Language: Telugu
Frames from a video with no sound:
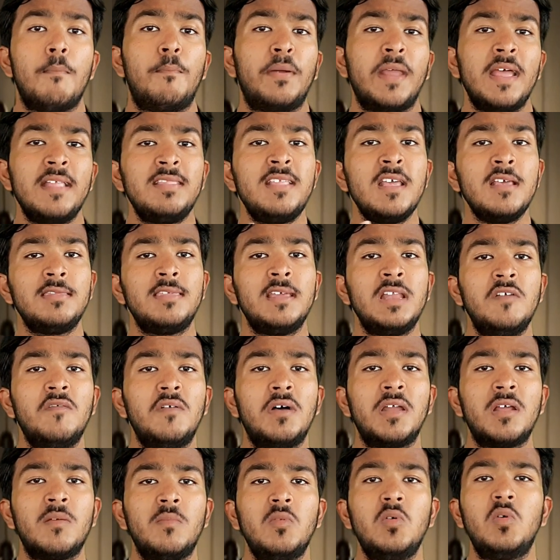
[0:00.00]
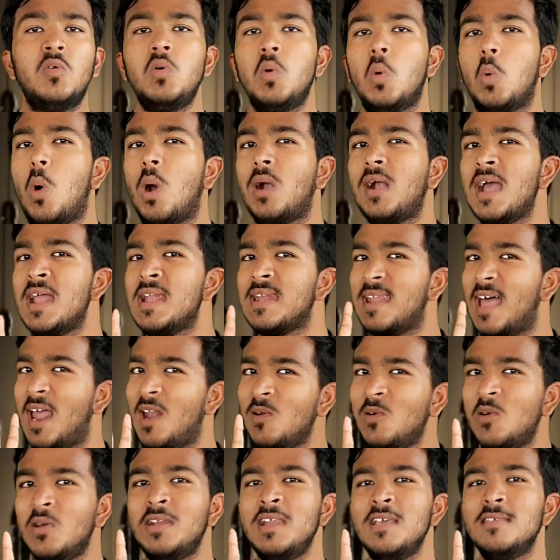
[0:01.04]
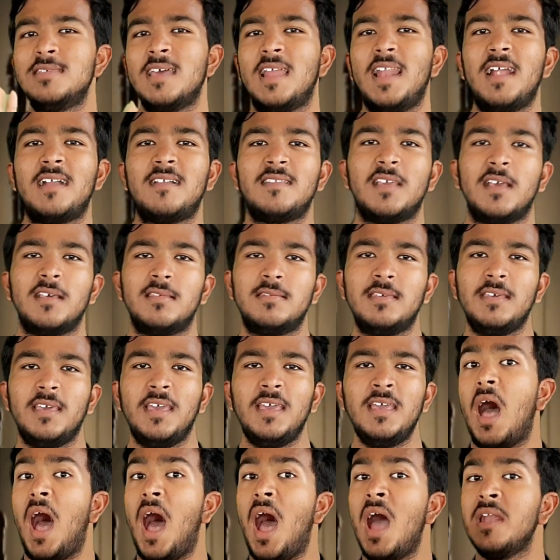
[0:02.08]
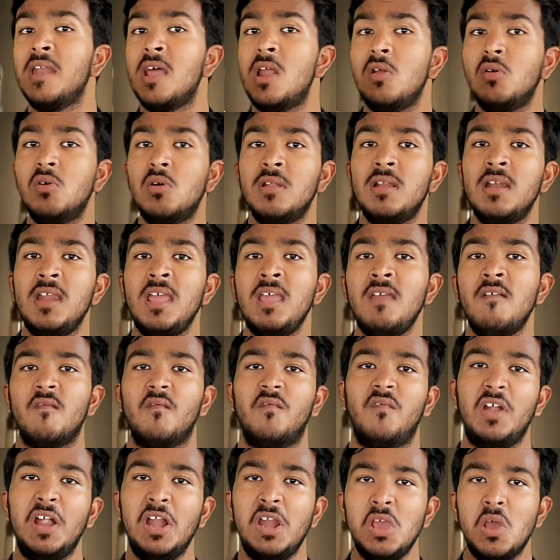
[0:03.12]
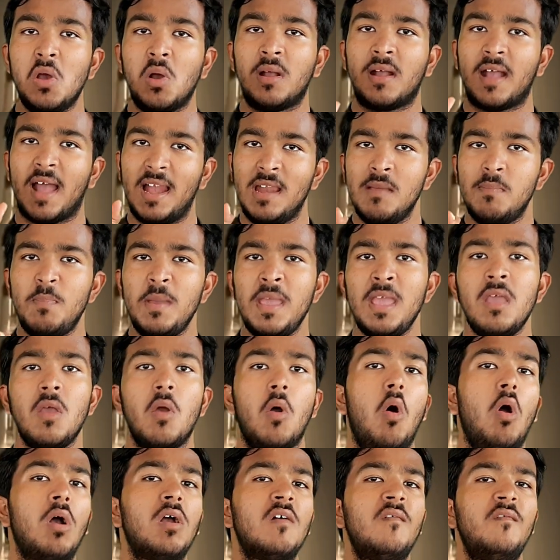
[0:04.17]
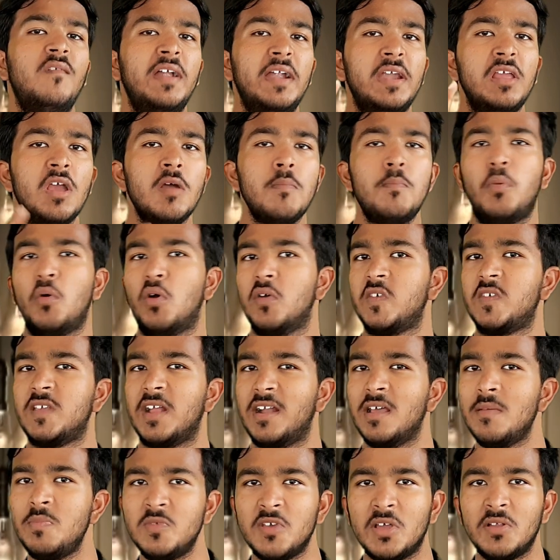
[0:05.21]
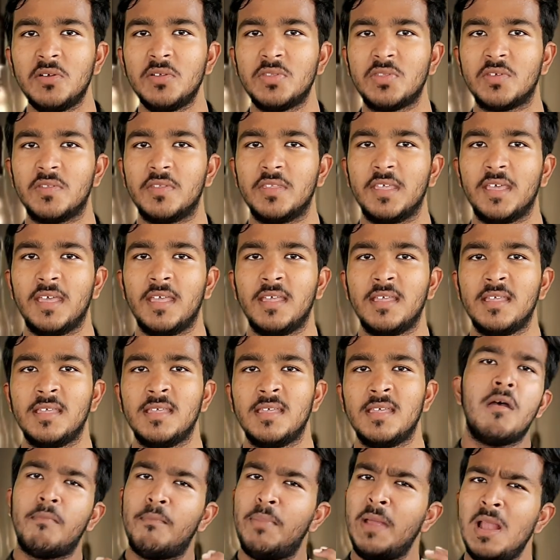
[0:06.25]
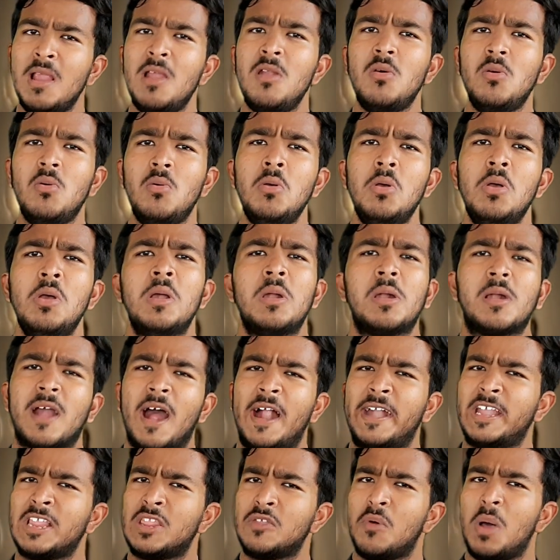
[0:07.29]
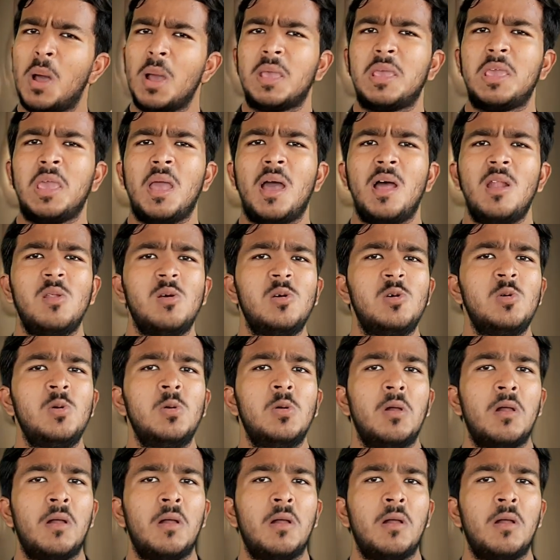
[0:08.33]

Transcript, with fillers: ప్రతి శనివారము ఒక నలుగురిని సెలెక్ట్ చేసి ఆ నలుగురిని వీడియో కలిపి ఒక వీడియో పోస్ట్ చేయడం జరుగుతుంది పిల్లలు కంటతవాక్యాలు